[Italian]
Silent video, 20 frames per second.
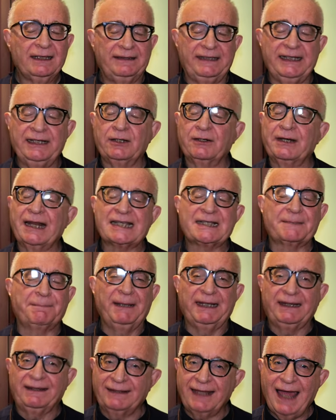di non
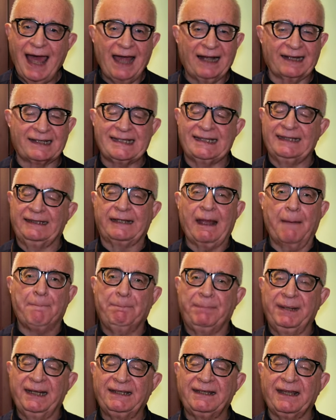aspettarsi
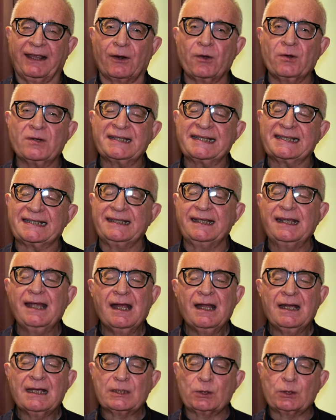tappeti rossi